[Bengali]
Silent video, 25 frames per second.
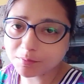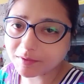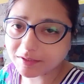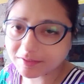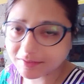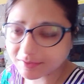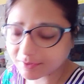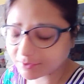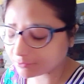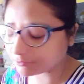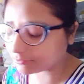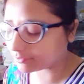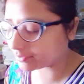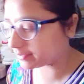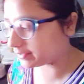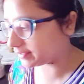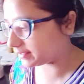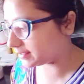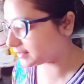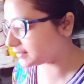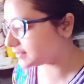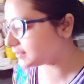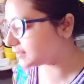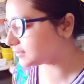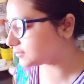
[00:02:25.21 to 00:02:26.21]
বাজার করে
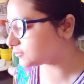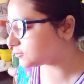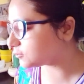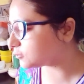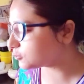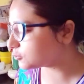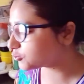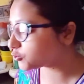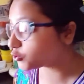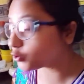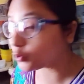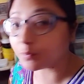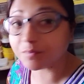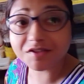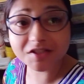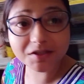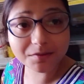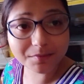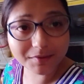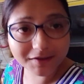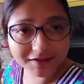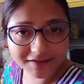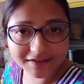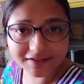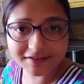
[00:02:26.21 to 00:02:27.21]
রেখে দিয়েছিল সবজি
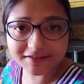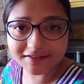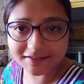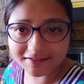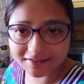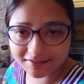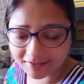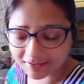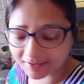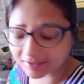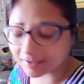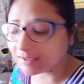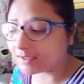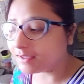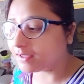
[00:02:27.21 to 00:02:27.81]
বাজার যেটা